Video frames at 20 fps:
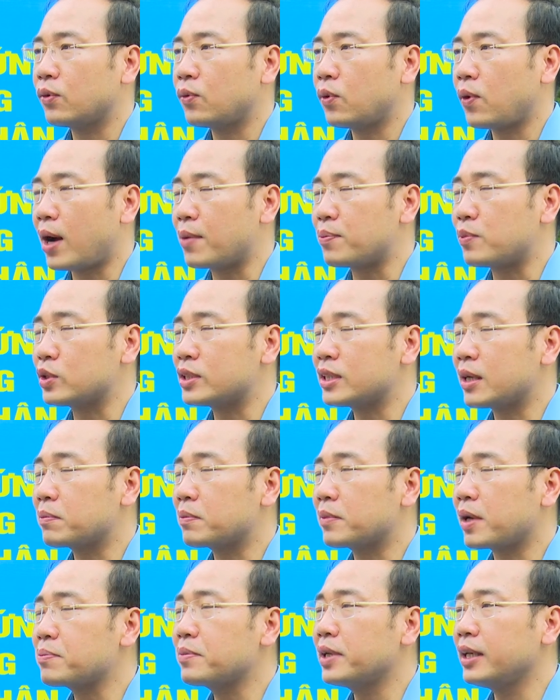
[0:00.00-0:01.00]
khoảng
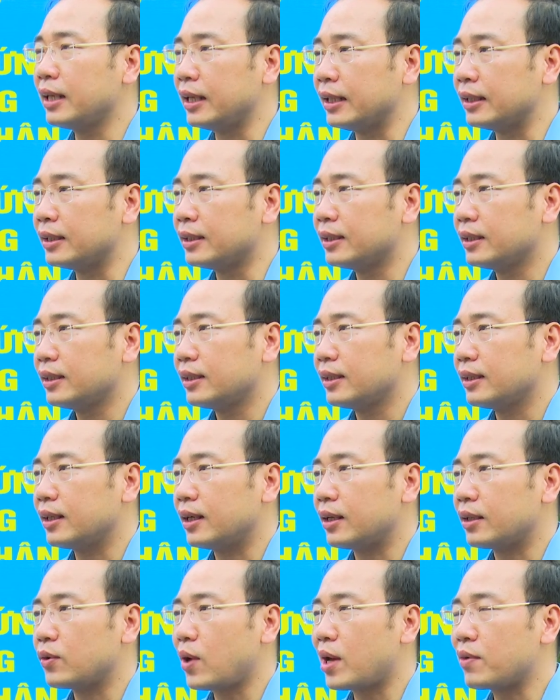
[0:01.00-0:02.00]
150.000
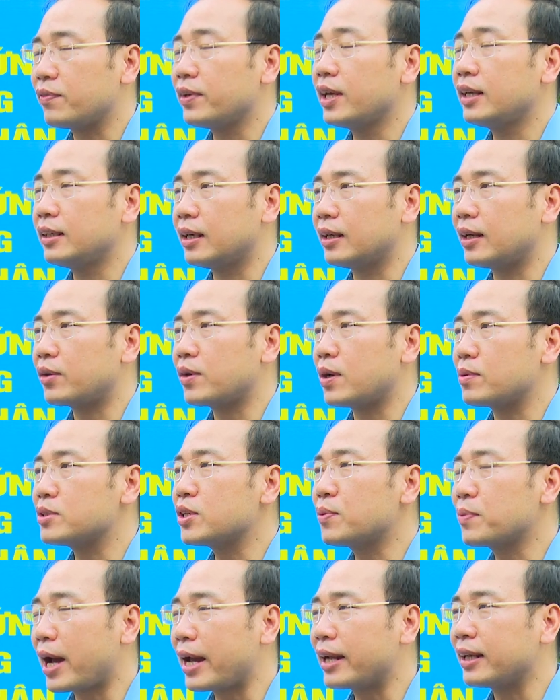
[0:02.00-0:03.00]
đoàn viên người lao động
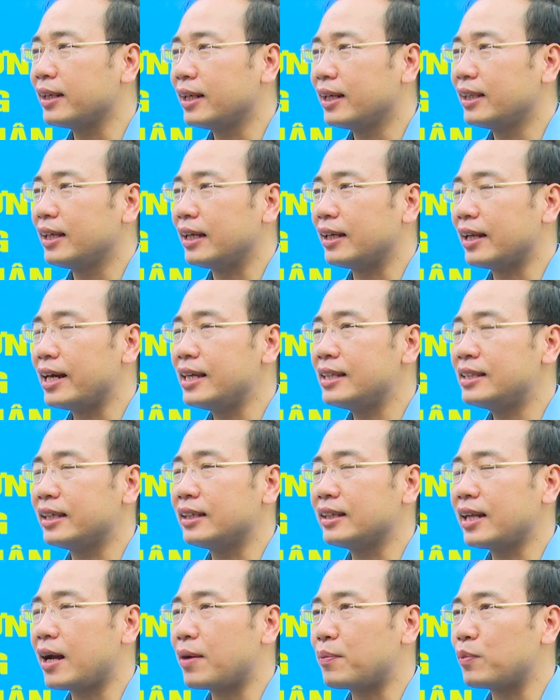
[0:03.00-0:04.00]
trong ngành thì đây
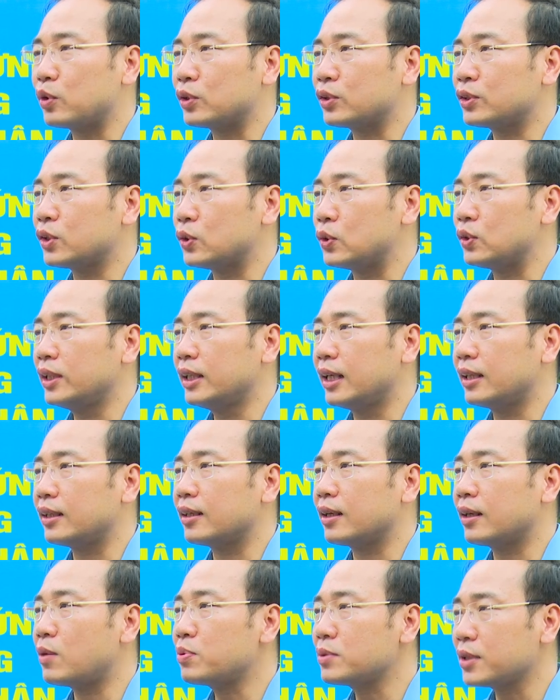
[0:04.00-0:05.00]
chính là một số lượng
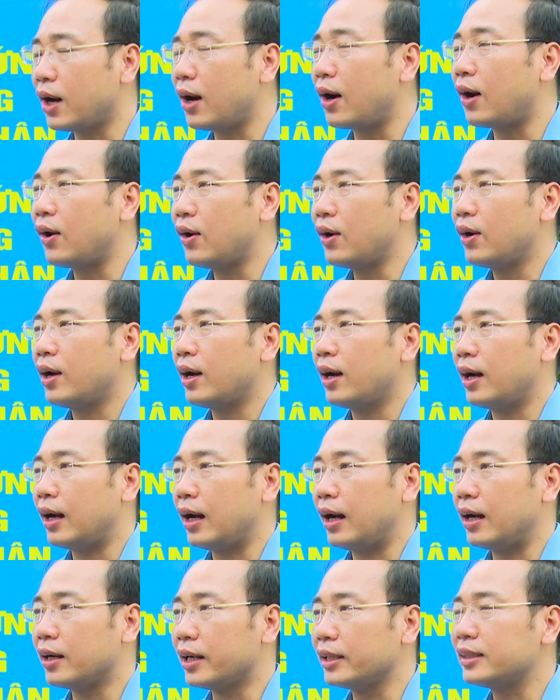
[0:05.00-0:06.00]
không nhỏ
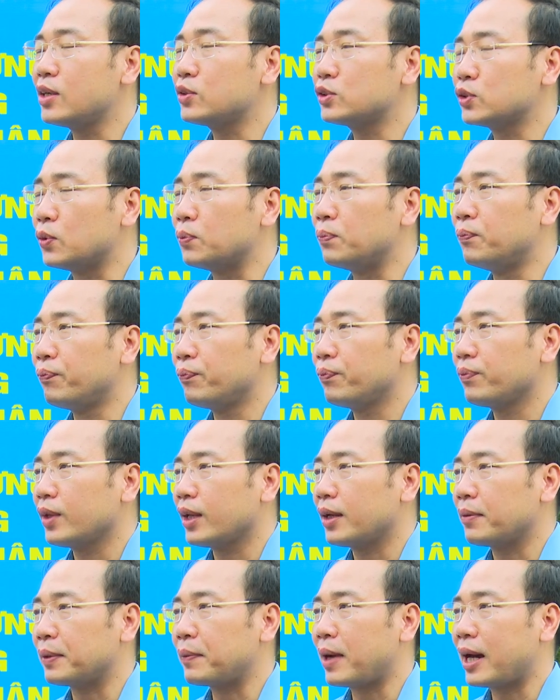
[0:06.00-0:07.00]
à, người tiêu dùng
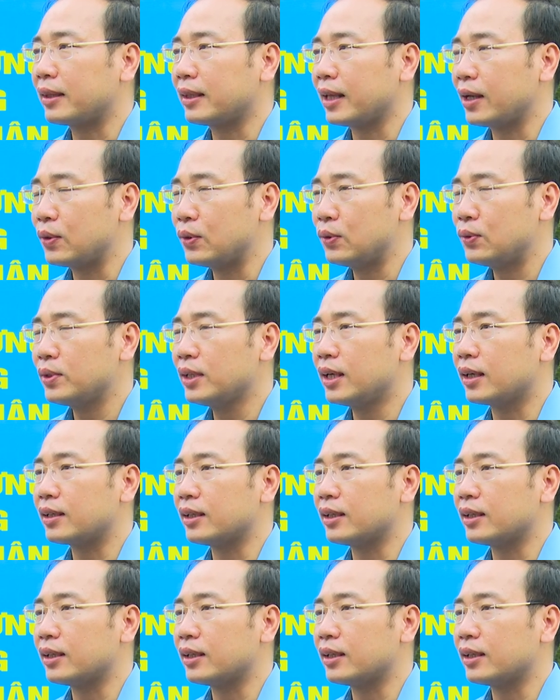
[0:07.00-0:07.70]
và nếu được